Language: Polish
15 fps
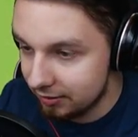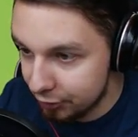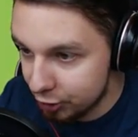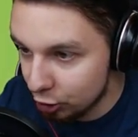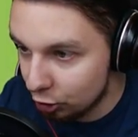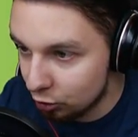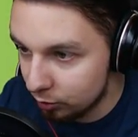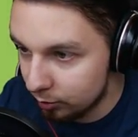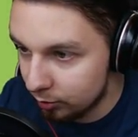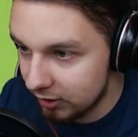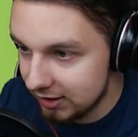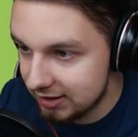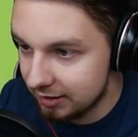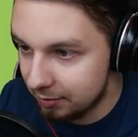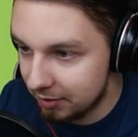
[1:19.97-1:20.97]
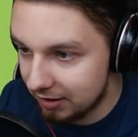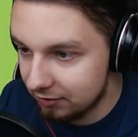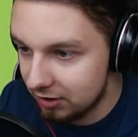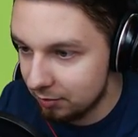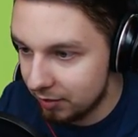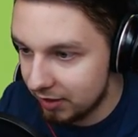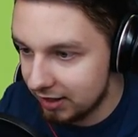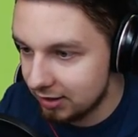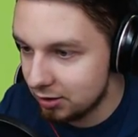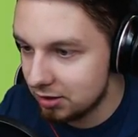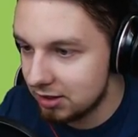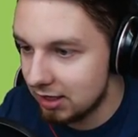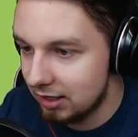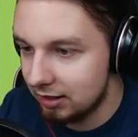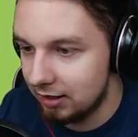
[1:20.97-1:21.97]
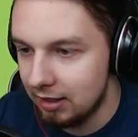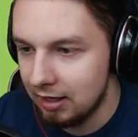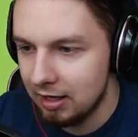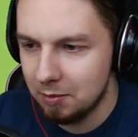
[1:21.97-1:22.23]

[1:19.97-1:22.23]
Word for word: w szoku, bo jest naprawdę bardzo celny.